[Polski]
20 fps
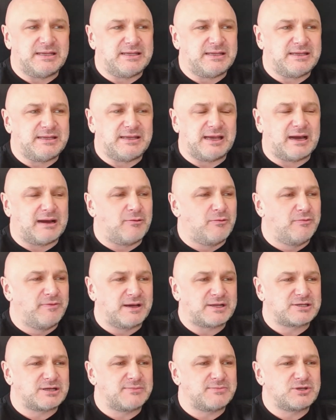ja
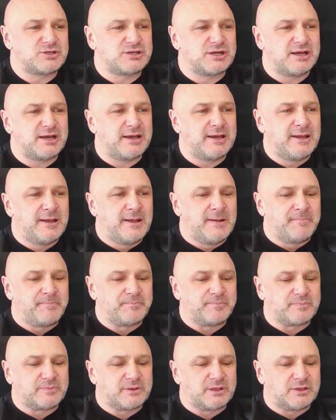uważam, że
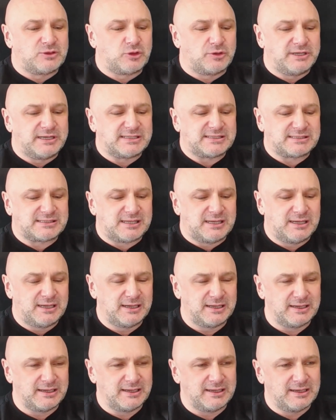Mm, to jest e,
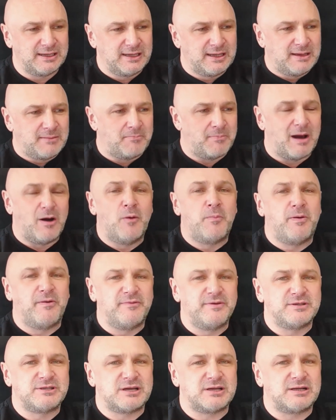mało
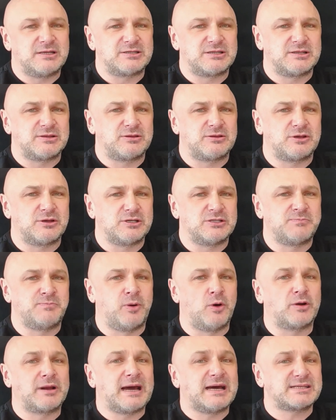powiedziane, że to jest
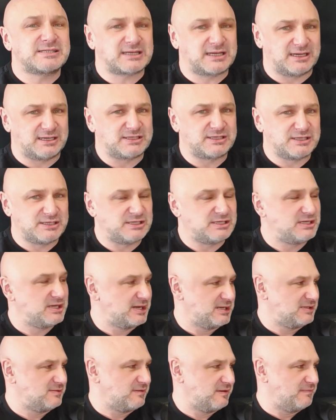porażka
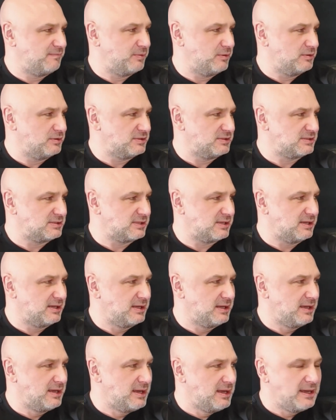chrześcijaństwa w Polsce.
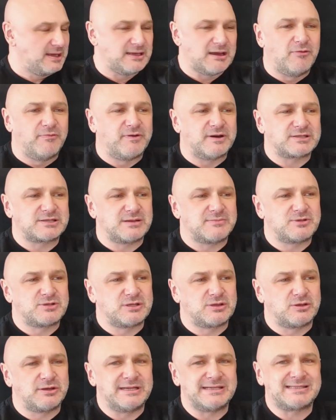Ja uważam,
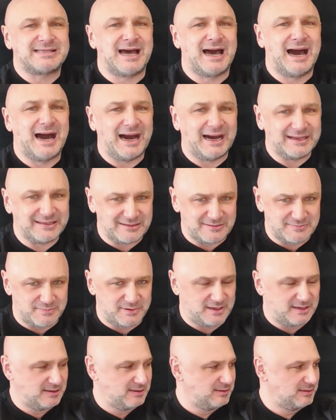że to jest
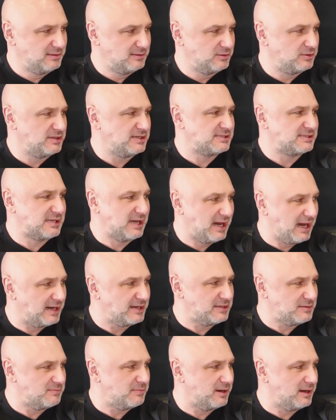hańba. To jest
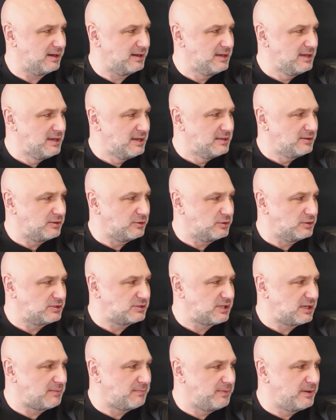hańba. To
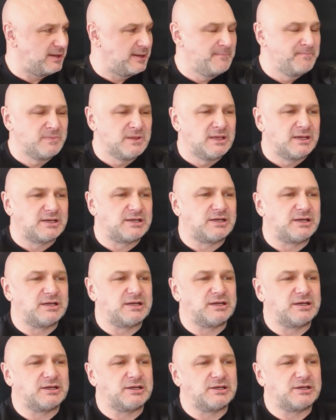jest jakby e,
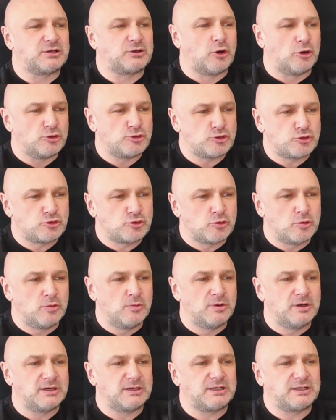
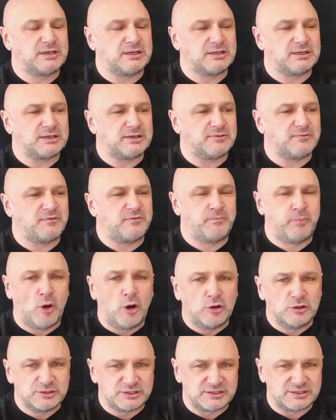Kościół e, w
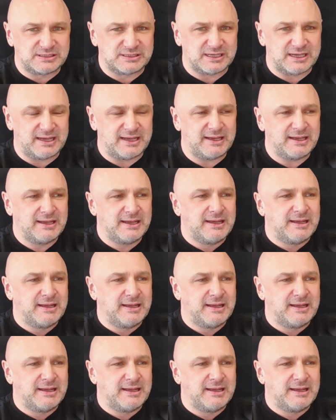Polsce